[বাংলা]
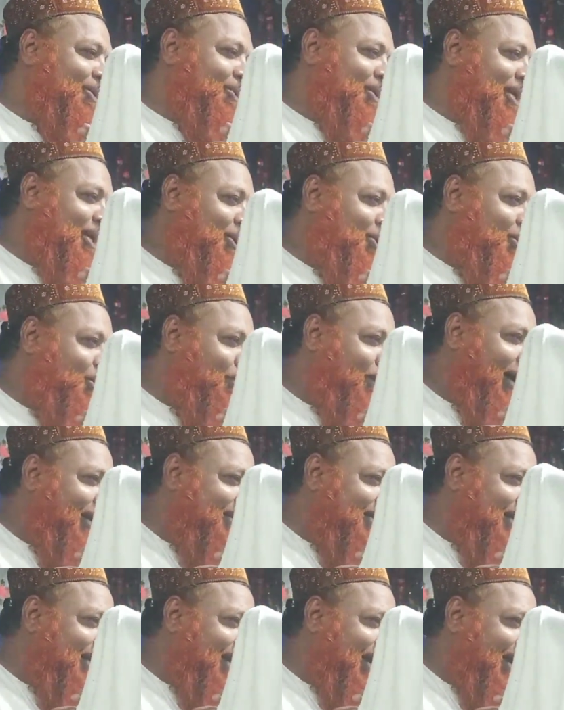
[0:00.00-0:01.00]
উনি
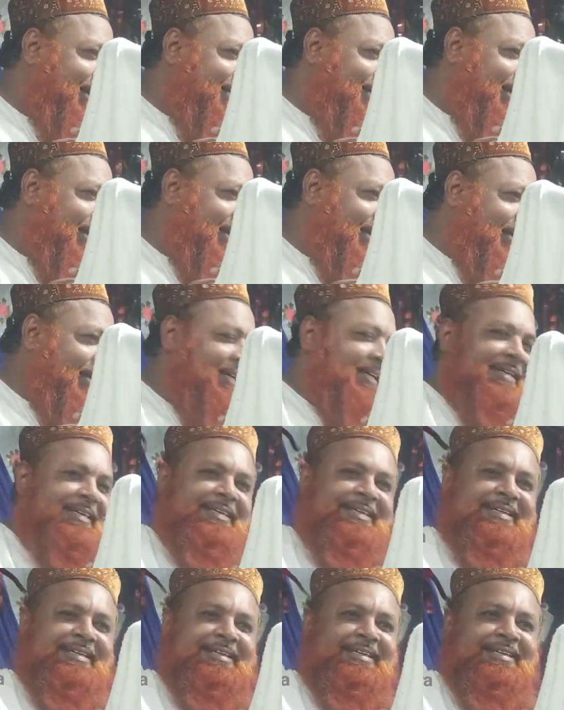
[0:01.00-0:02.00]
ঘুমাতে লাগলেন
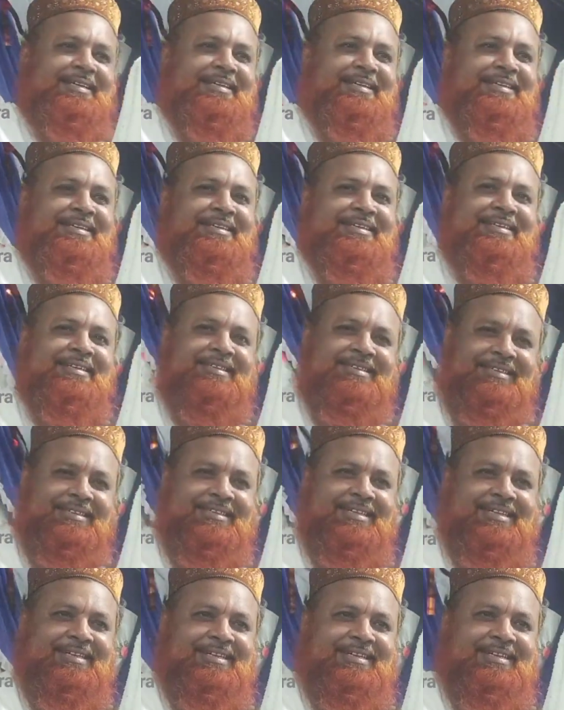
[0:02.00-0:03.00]

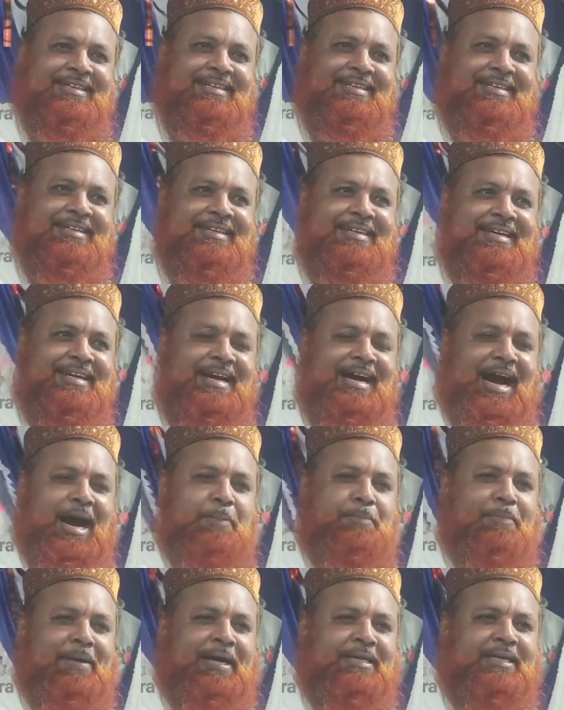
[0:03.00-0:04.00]
যে
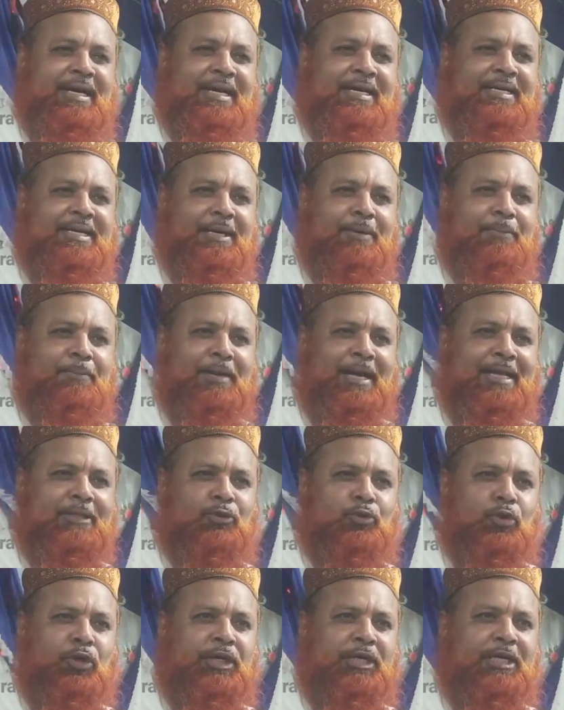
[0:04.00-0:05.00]
আব্বাজান কেবলা
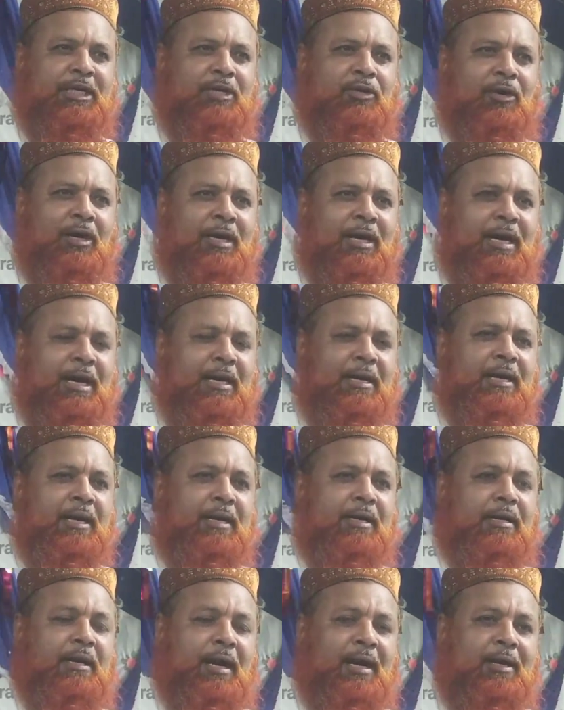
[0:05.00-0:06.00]
তৈরি করার
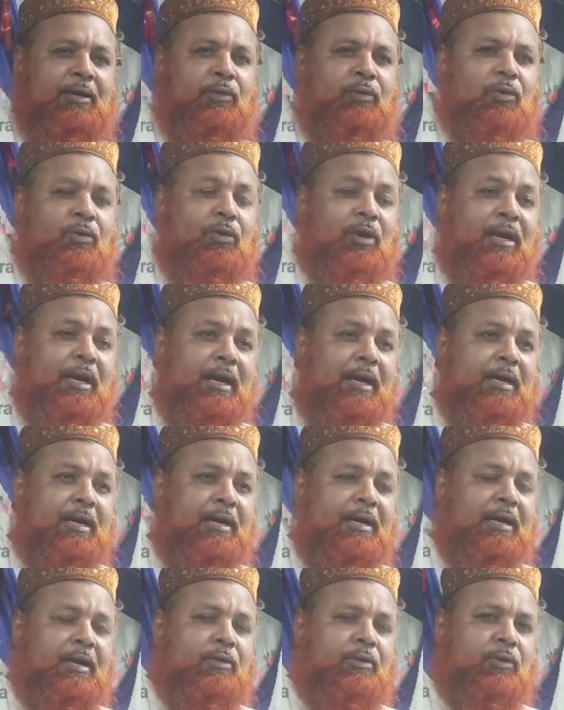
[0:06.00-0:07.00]
নাহানো খলা
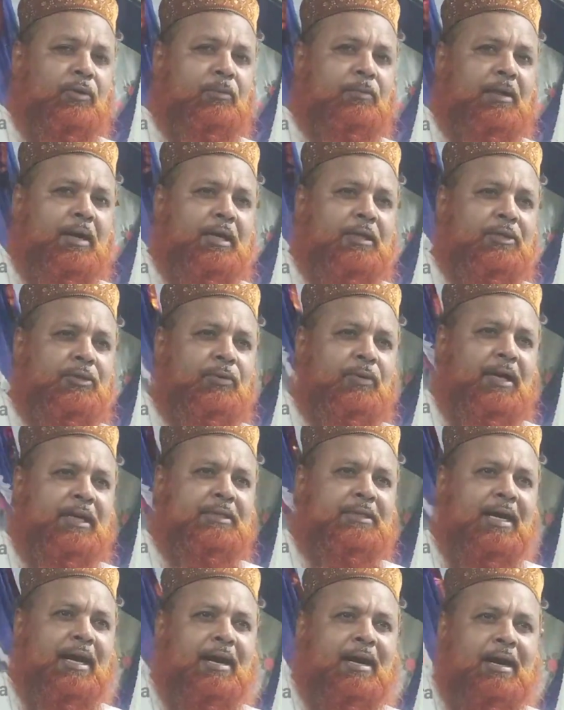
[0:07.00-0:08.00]
কেনাকুম
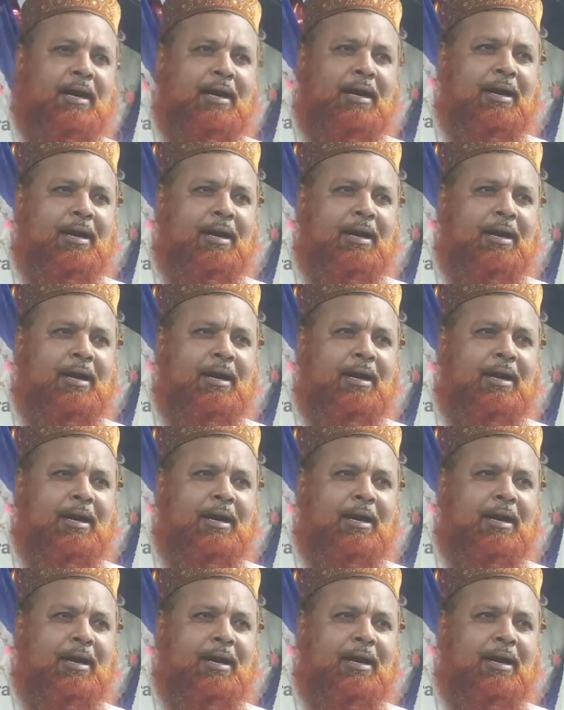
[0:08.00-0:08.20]
আজওয়াজা